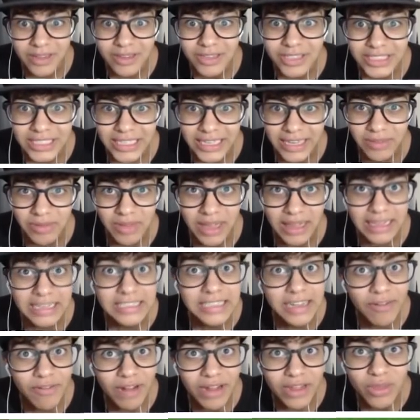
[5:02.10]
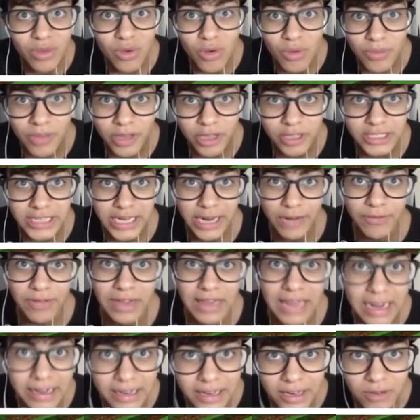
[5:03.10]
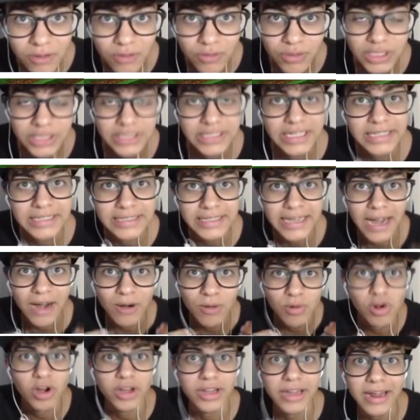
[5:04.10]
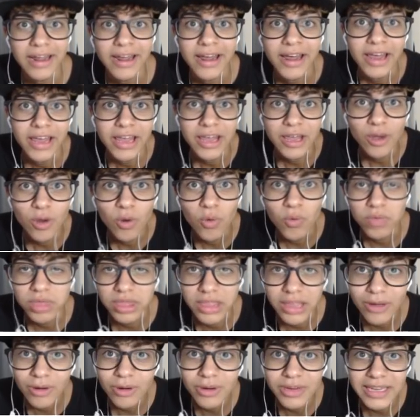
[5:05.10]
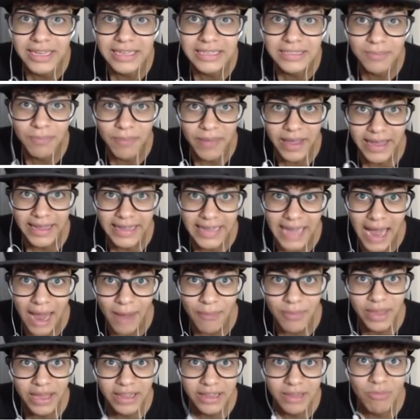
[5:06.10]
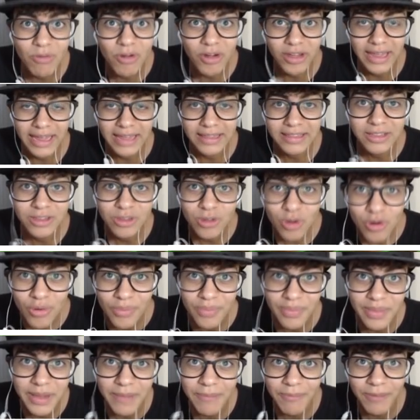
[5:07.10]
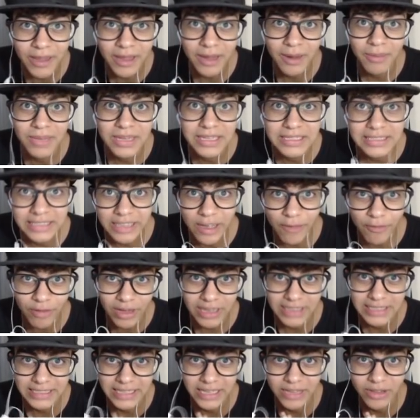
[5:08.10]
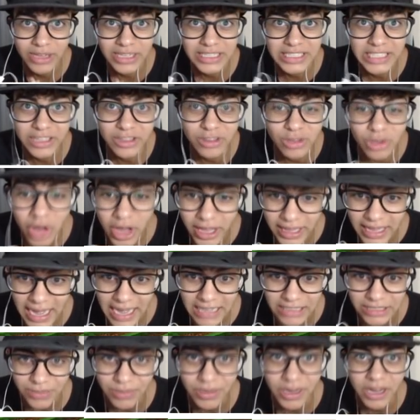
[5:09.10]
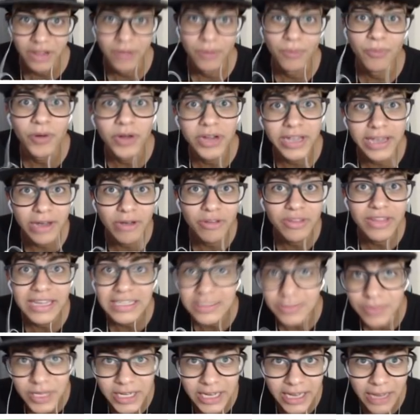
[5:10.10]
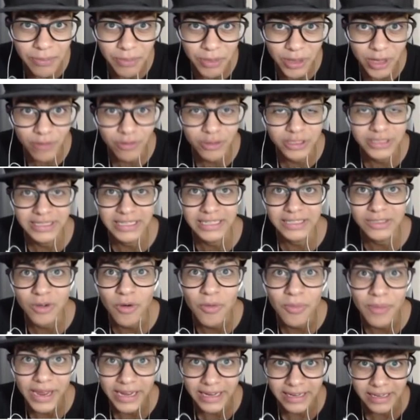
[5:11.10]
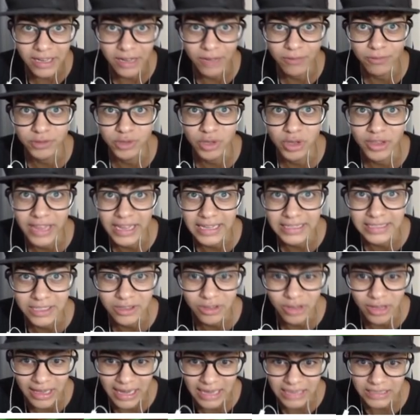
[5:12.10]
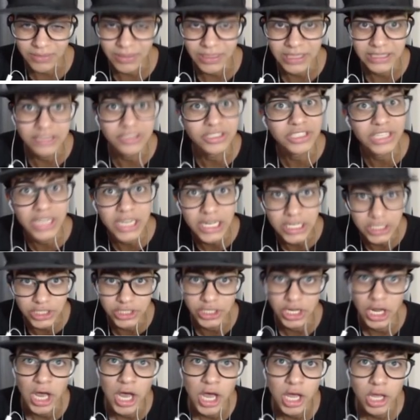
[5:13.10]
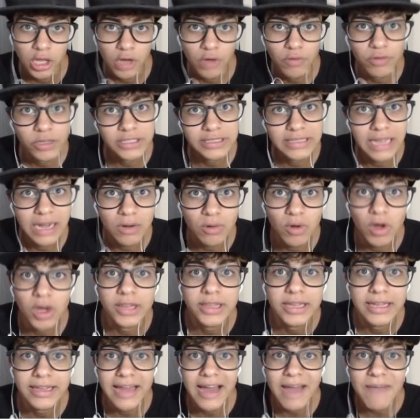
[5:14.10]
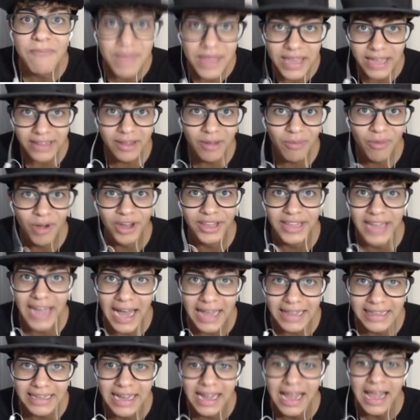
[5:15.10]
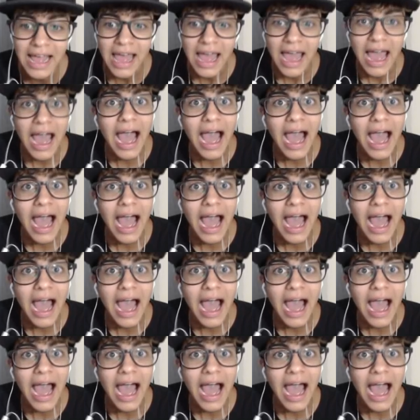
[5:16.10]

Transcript: pelo jeito ela já vai dormir. Eu já ia falar aqui com vocês que agora eu tenho que esperar a minha namorada dormir para mim estar fazendo essa toragem, mano. Porque eu nem expliquei para vocês como é que ia funcionar essa toragem. Mas é o seguinte, eu vou estar acordando a minha namorada